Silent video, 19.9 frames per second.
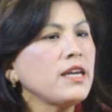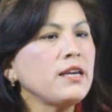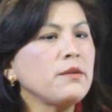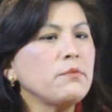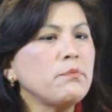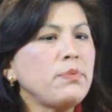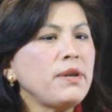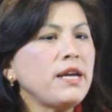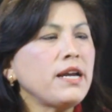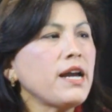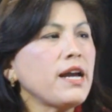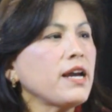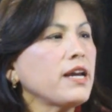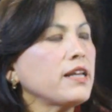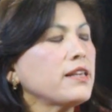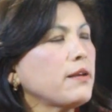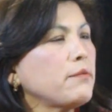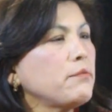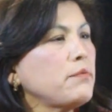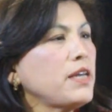implica
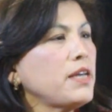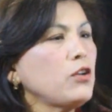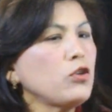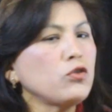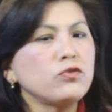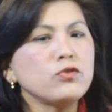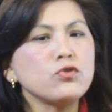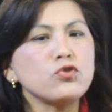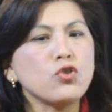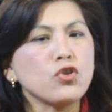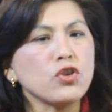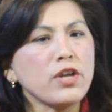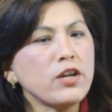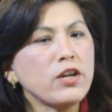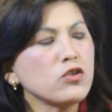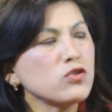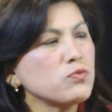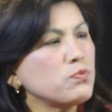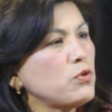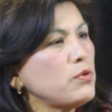que también los
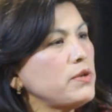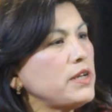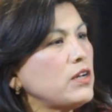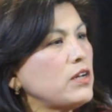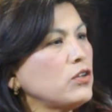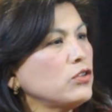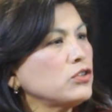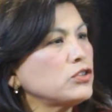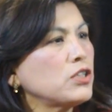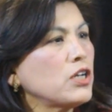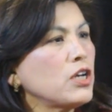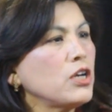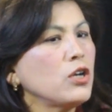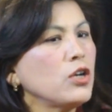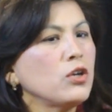funcionarios públicos